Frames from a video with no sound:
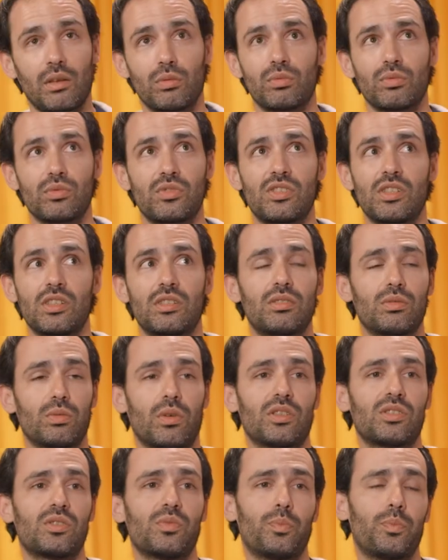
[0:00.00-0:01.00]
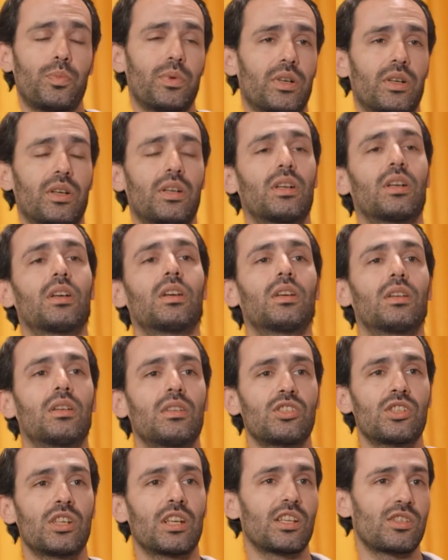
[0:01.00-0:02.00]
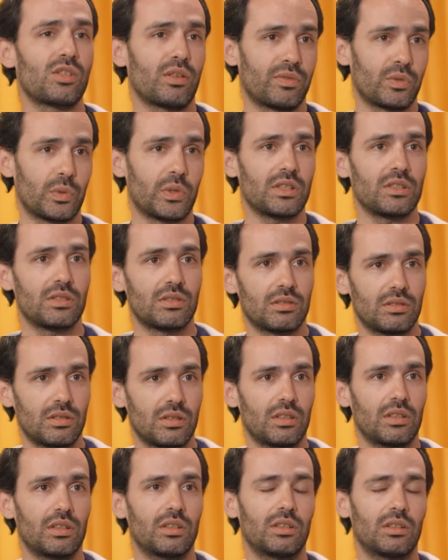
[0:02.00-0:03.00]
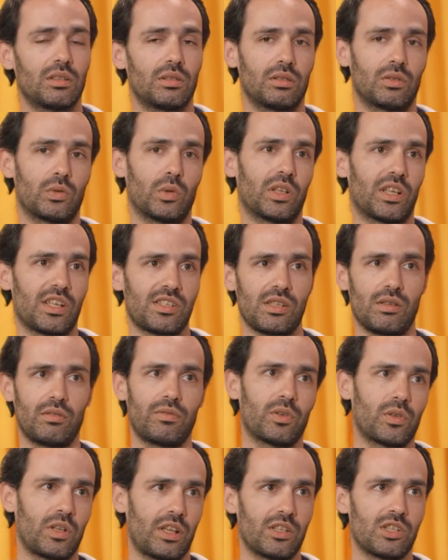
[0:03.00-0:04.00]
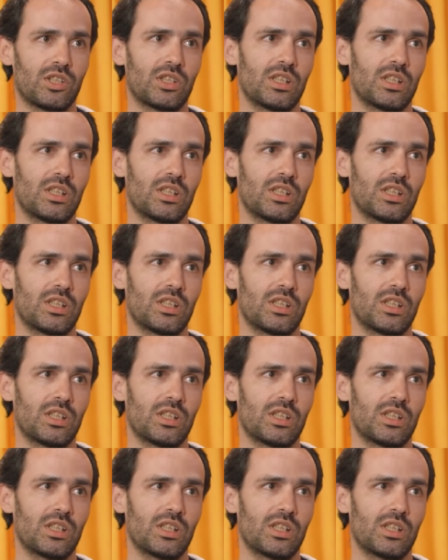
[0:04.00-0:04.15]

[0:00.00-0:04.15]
um sítio ótimo para engenharia de software. Eh, com a ligação à Faculdade de